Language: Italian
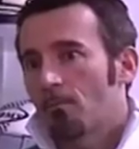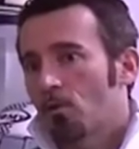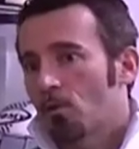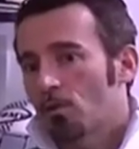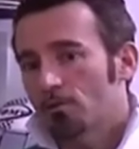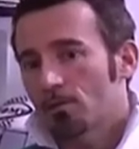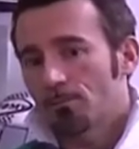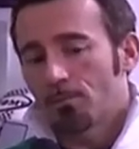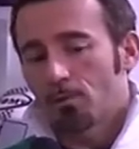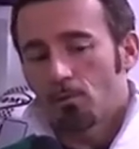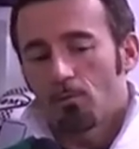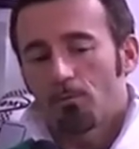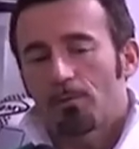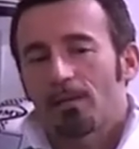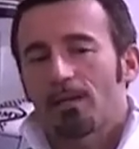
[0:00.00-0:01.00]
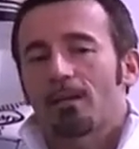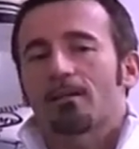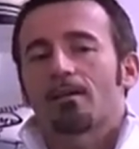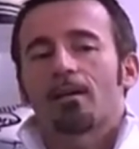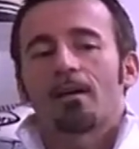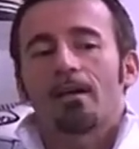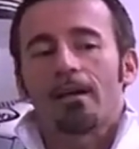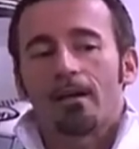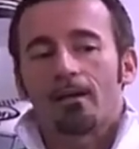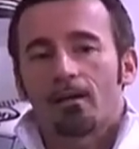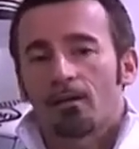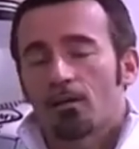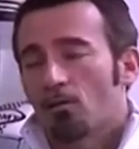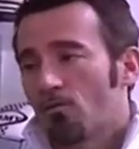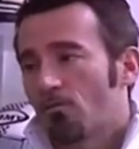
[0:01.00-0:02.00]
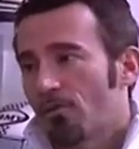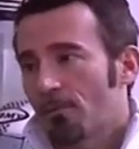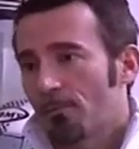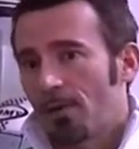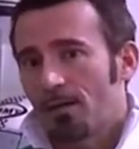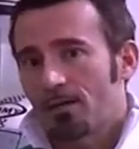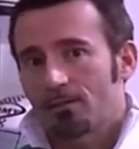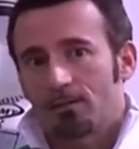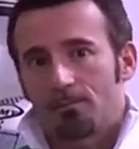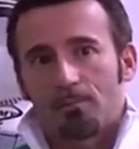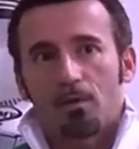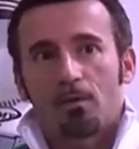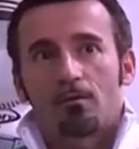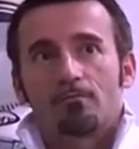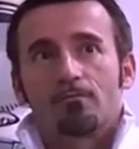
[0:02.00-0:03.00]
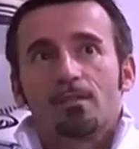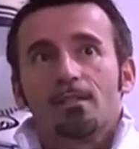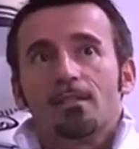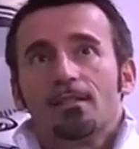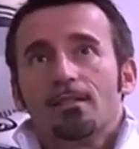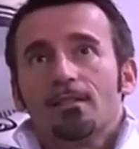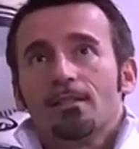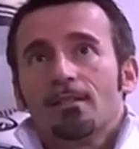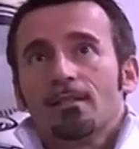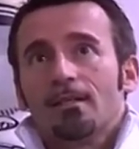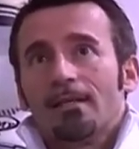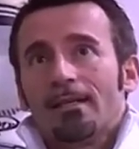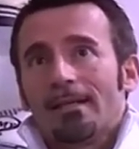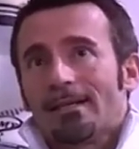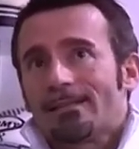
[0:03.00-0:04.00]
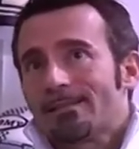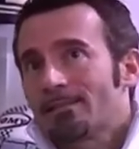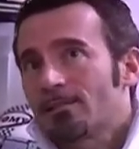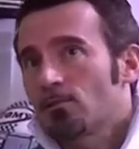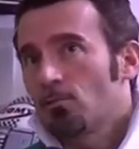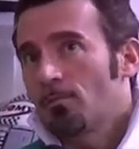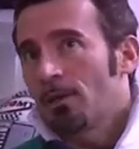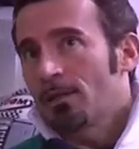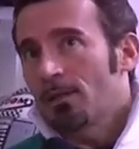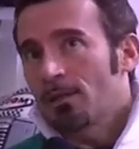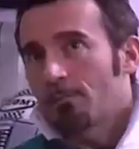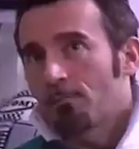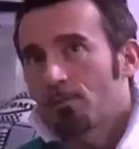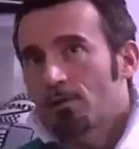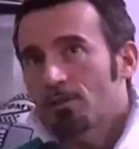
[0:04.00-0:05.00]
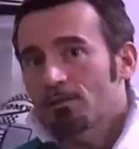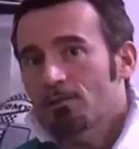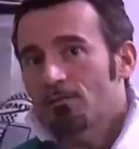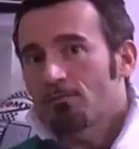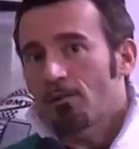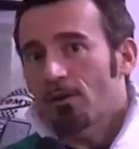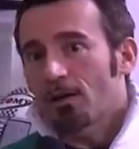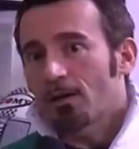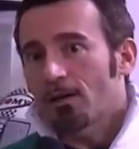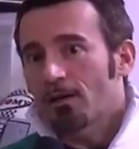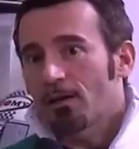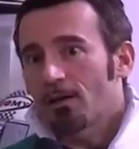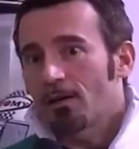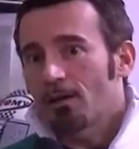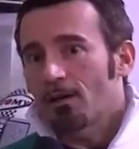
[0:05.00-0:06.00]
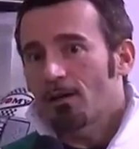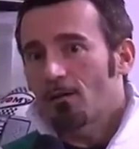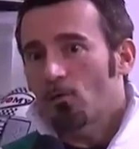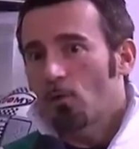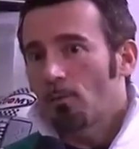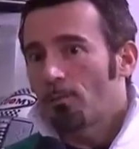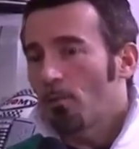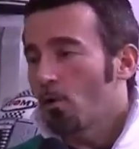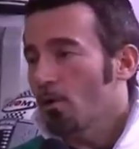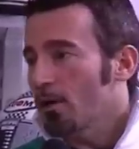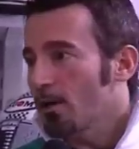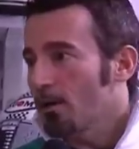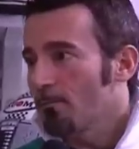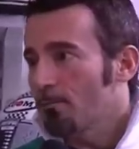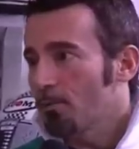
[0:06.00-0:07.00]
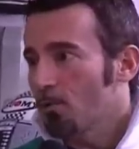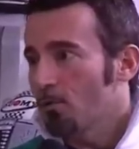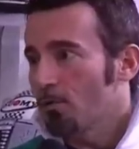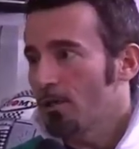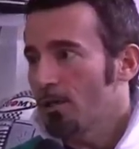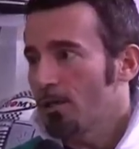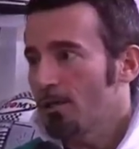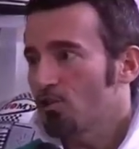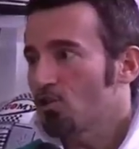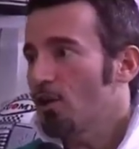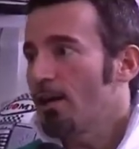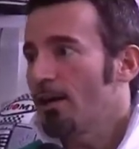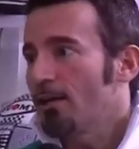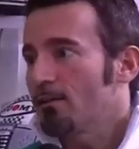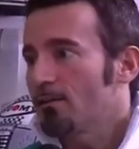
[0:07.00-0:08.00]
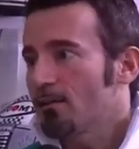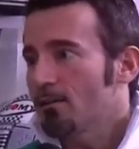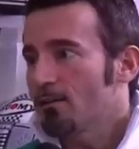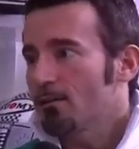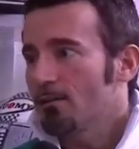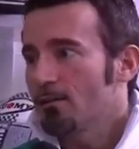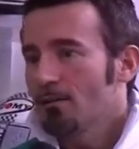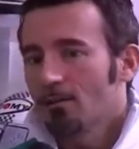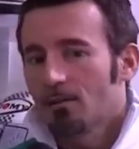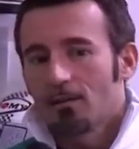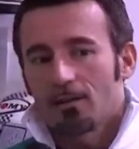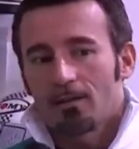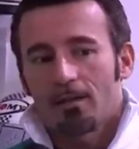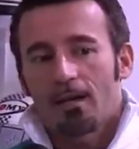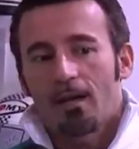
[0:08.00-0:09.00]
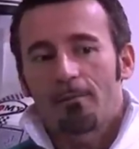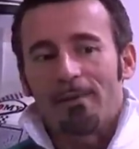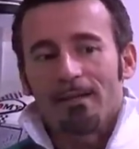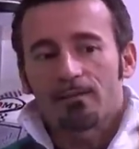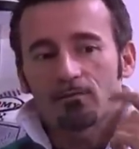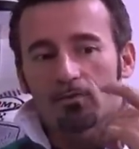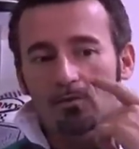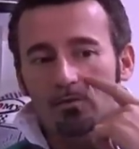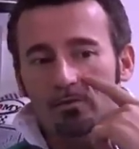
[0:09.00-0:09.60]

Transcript: la cosa più complicata è riconfermarsi, però la stessa domanda che potresti fare a quei pochi campioni eccellenti che ahimè sono